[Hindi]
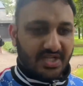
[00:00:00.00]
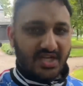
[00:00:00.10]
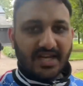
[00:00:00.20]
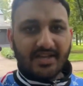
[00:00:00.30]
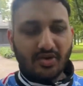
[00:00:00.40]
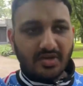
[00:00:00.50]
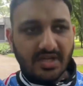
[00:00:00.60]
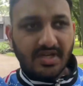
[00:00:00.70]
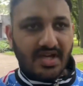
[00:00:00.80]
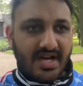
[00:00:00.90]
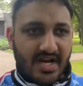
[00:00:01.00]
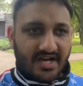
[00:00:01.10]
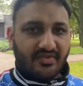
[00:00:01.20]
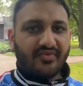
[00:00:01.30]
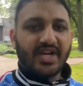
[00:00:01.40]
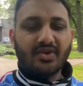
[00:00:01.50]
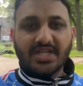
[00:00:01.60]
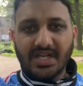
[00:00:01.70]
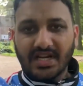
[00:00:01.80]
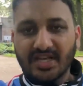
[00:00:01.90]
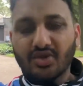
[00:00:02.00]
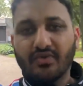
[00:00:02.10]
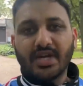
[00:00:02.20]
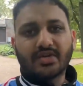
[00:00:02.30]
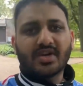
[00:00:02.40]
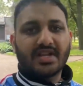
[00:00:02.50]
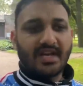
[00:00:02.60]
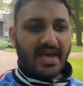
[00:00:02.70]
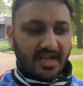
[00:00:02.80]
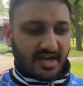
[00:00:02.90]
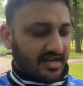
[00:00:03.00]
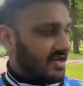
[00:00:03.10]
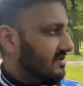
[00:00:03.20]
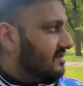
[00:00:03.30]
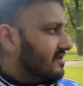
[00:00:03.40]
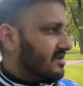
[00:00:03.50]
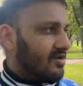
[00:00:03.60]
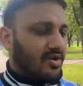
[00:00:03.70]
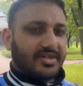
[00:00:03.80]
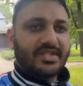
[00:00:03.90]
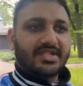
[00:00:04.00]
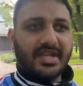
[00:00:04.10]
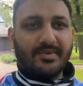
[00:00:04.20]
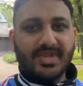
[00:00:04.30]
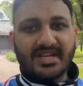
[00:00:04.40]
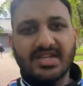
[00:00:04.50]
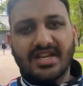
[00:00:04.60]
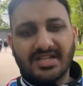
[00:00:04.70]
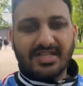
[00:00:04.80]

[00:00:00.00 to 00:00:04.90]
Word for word: अच्छी लगी होगी अगर वीडियो अच्छी लगी तो वीडियो को एक लाइक करना और जिसने अभी तक चैनल